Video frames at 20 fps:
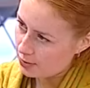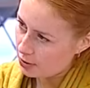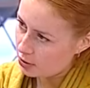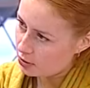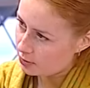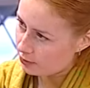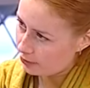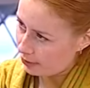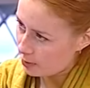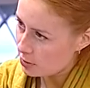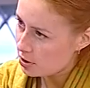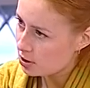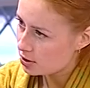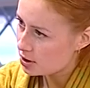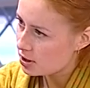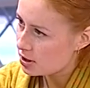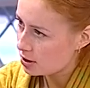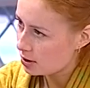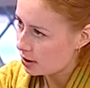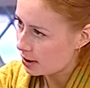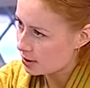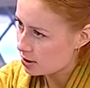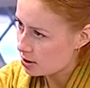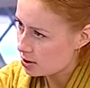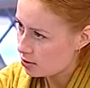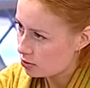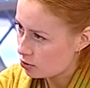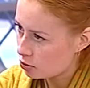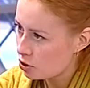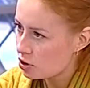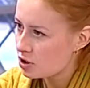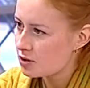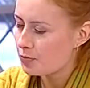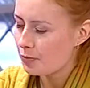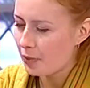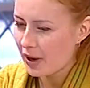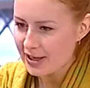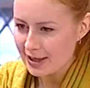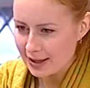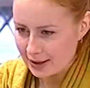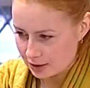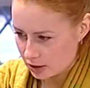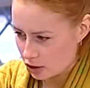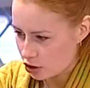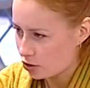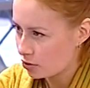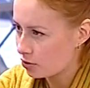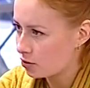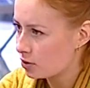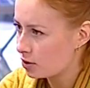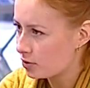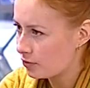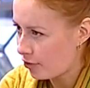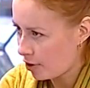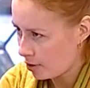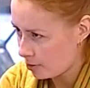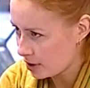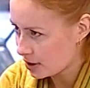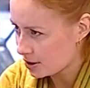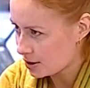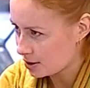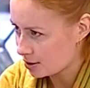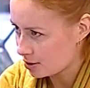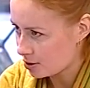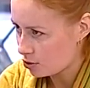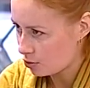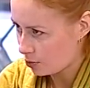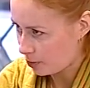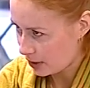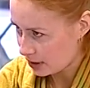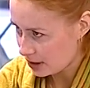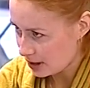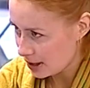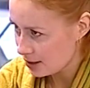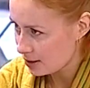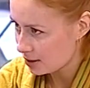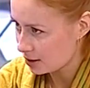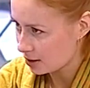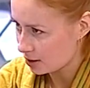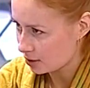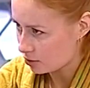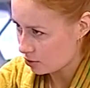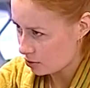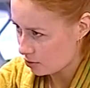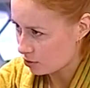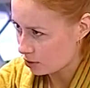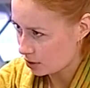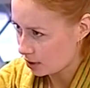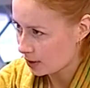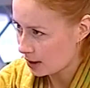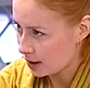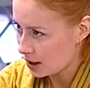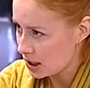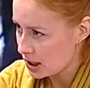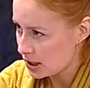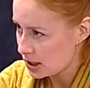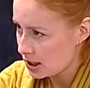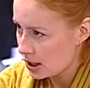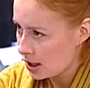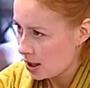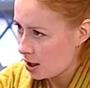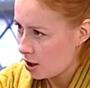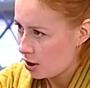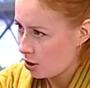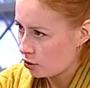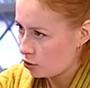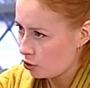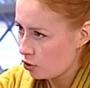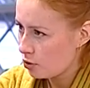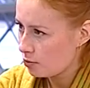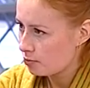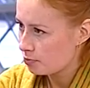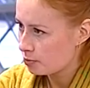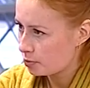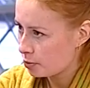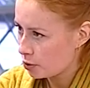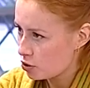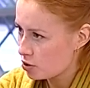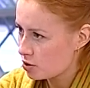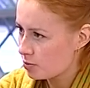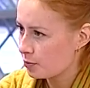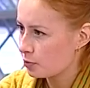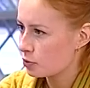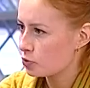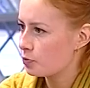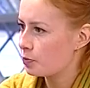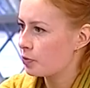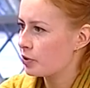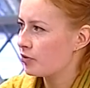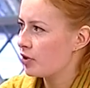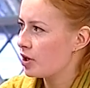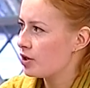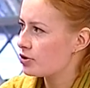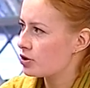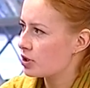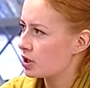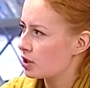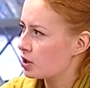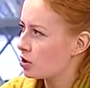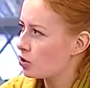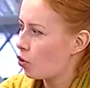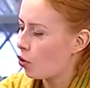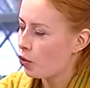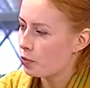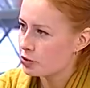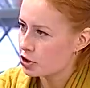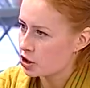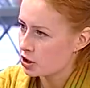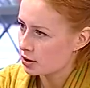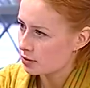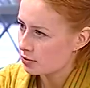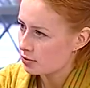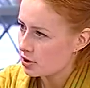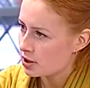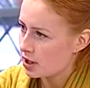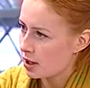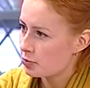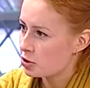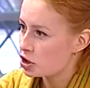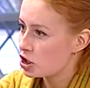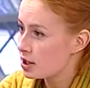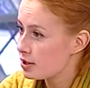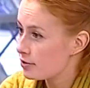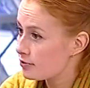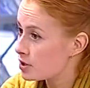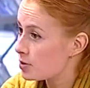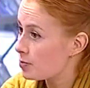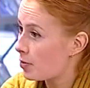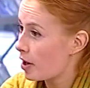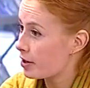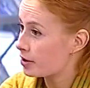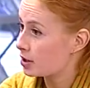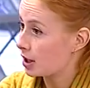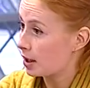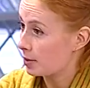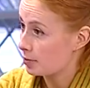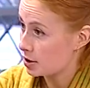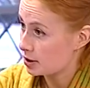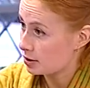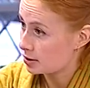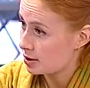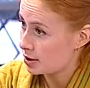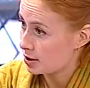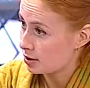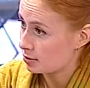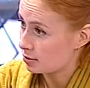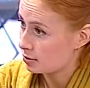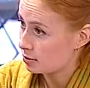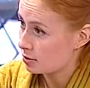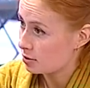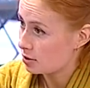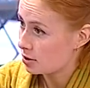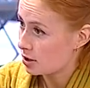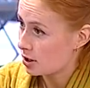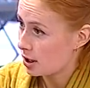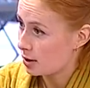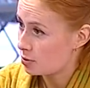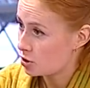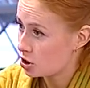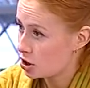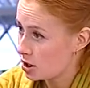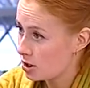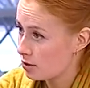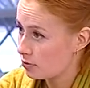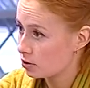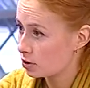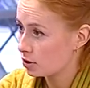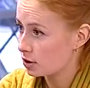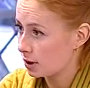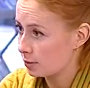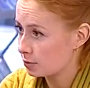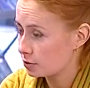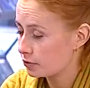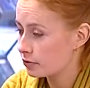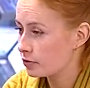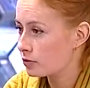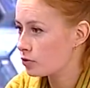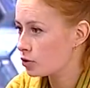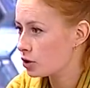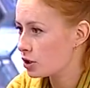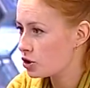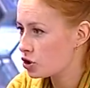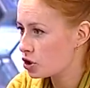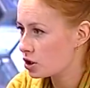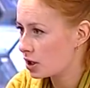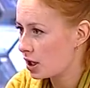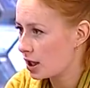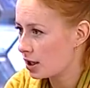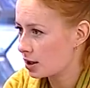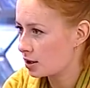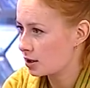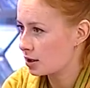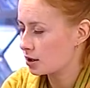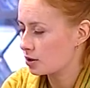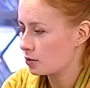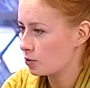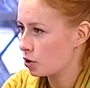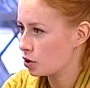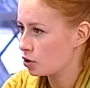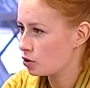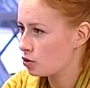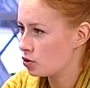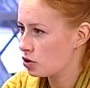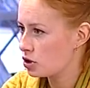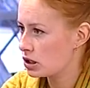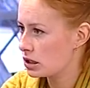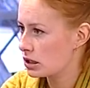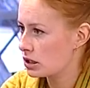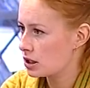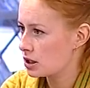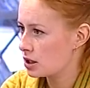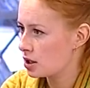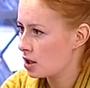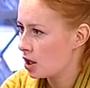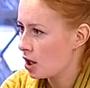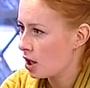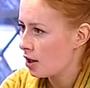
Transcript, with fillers: мою имя, фамилию, не ссылайтесь. Ну, то есть понятно, что информация стопроцентная, то есть вот она есть, но просто появляются такие общие. Сообщили в департаменте, сообщили вот там. Вы вот лично как к этому относитесь? И